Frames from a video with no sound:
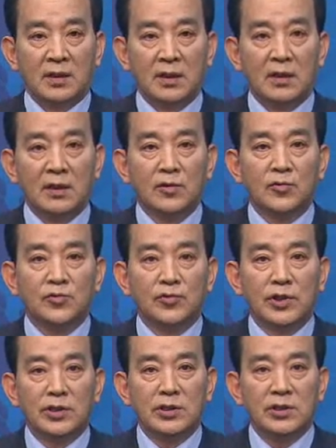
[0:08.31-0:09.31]
1년
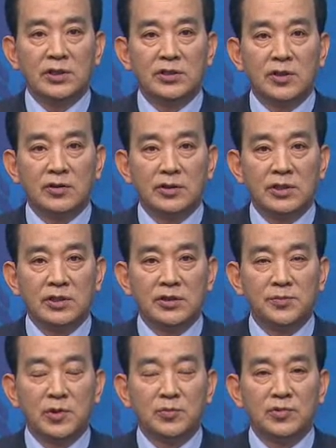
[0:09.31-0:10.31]
후인
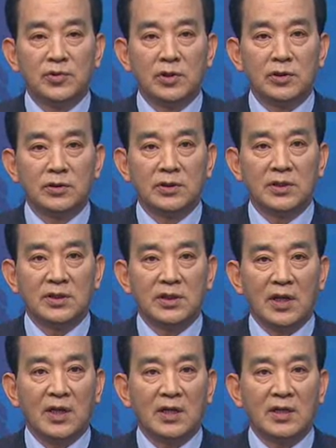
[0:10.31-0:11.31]
2020년부터는
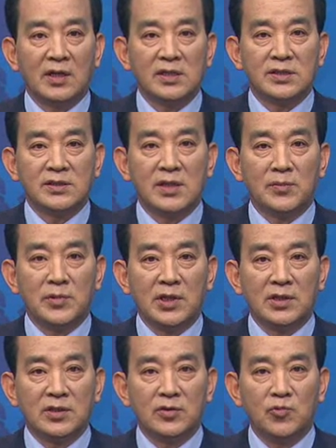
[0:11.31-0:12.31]
대학가의 쓰나미
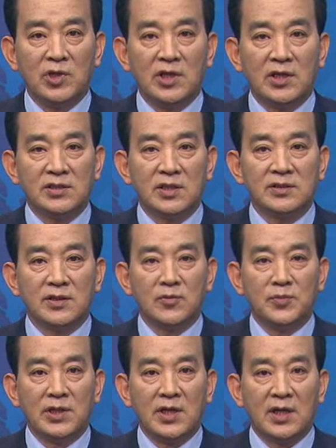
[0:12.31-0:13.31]
같은 위기가
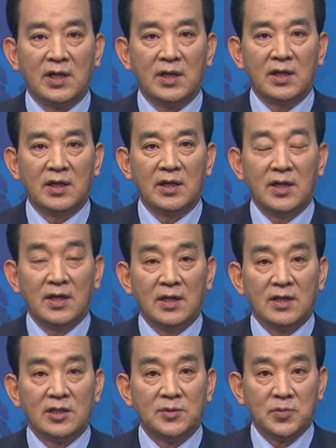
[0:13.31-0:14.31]
찾아옵니다.
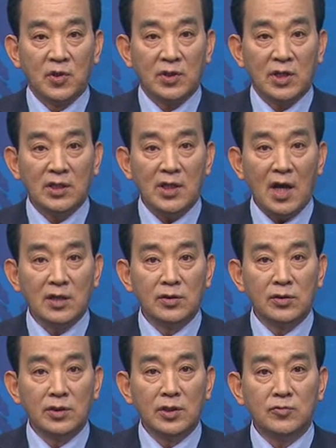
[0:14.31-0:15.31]
급격한
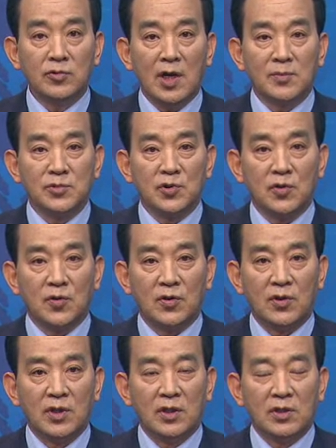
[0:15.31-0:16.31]
학령 인구 감소로
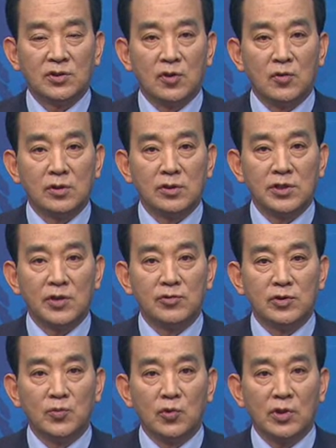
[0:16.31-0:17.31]
정원을
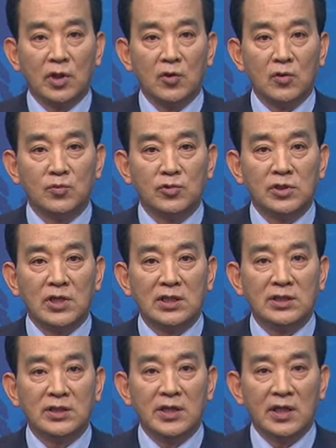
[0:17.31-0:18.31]
채우지 못하고 문을
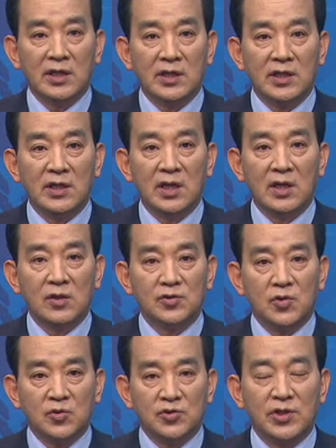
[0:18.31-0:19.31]
닫는 대학이
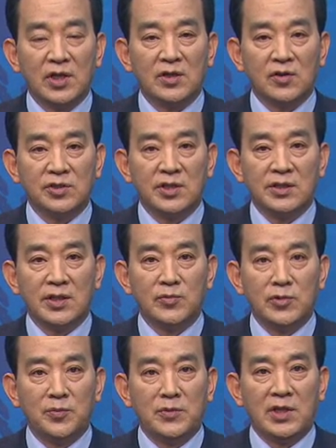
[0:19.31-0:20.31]
속출할 것이기
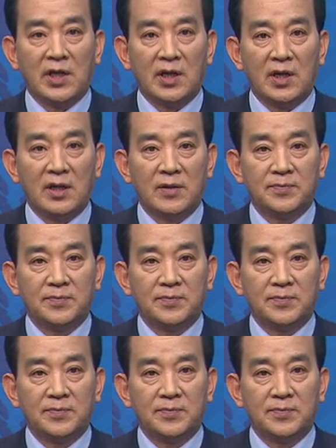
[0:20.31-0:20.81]
때문입니다.